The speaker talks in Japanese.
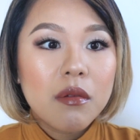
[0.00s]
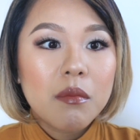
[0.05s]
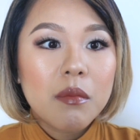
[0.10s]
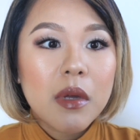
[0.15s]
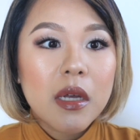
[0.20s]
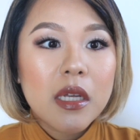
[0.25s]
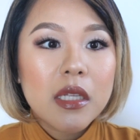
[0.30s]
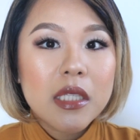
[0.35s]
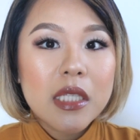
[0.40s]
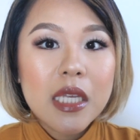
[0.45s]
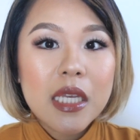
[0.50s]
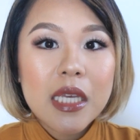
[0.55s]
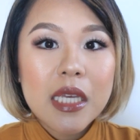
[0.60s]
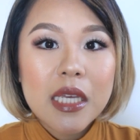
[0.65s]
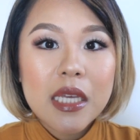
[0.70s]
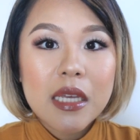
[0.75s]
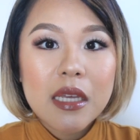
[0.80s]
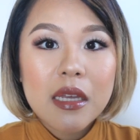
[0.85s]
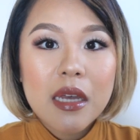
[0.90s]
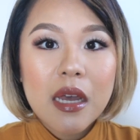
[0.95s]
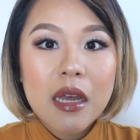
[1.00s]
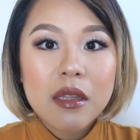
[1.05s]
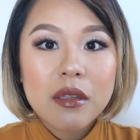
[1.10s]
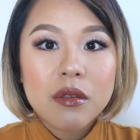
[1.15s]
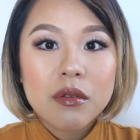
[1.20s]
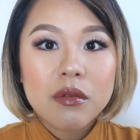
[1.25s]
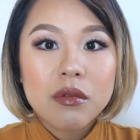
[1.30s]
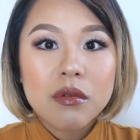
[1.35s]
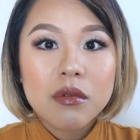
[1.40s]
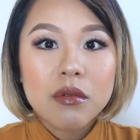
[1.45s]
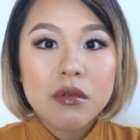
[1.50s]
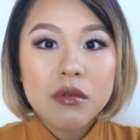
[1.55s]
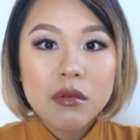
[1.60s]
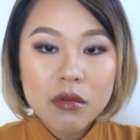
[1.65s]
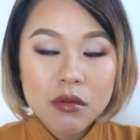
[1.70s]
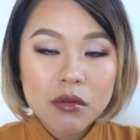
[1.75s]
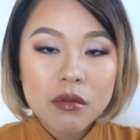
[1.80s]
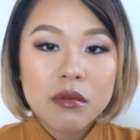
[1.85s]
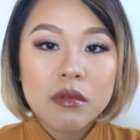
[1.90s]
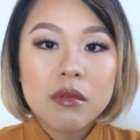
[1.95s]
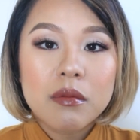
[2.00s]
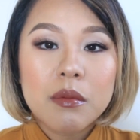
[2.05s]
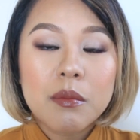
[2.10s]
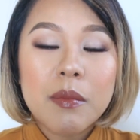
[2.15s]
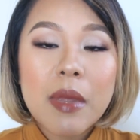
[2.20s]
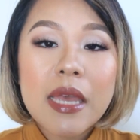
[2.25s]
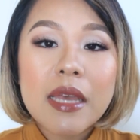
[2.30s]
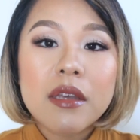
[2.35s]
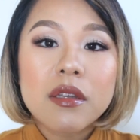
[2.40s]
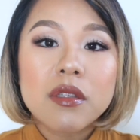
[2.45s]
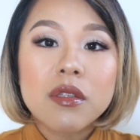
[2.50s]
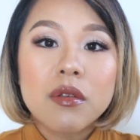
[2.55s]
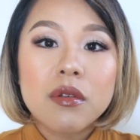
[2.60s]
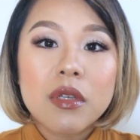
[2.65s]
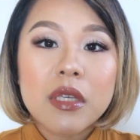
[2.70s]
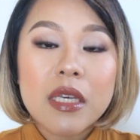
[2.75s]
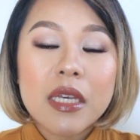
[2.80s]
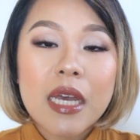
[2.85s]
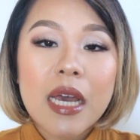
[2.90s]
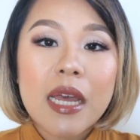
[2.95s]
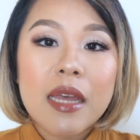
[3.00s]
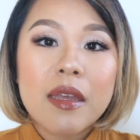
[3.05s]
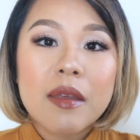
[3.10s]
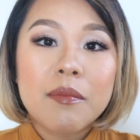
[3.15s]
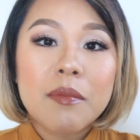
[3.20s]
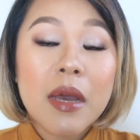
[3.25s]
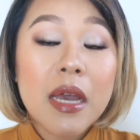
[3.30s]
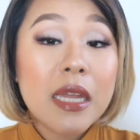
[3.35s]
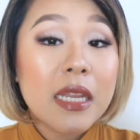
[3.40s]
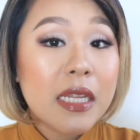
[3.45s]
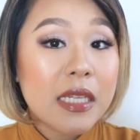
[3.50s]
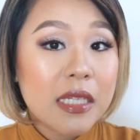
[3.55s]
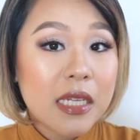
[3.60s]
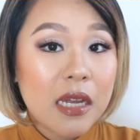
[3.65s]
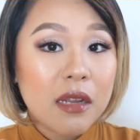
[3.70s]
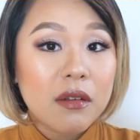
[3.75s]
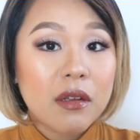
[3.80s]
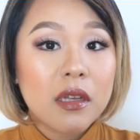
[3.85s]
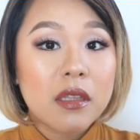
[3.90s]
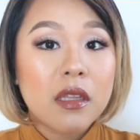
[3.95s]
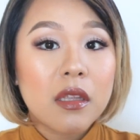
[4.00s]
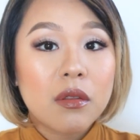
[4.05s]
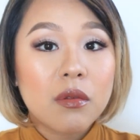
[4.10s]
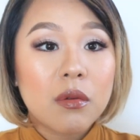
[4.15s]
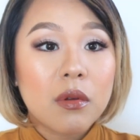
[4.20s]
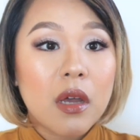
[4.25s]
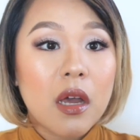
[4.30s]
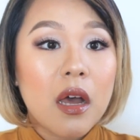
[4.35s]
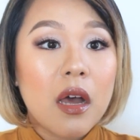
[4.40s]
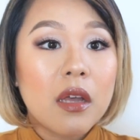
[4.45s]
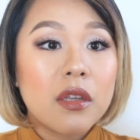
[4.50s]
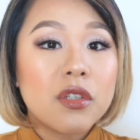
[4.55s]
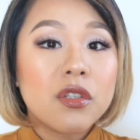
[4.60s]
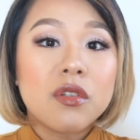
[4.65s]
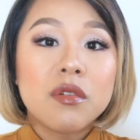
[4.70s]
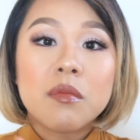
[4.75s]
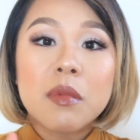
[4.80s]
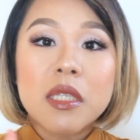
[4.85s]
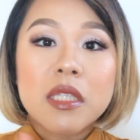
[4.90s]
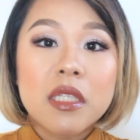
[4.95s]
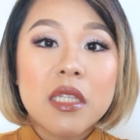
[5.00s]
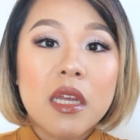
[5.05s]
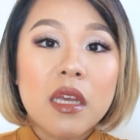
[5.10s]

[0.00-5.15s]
まあ、ぜひあの、うん、メイクする機会毎日ある方とか週末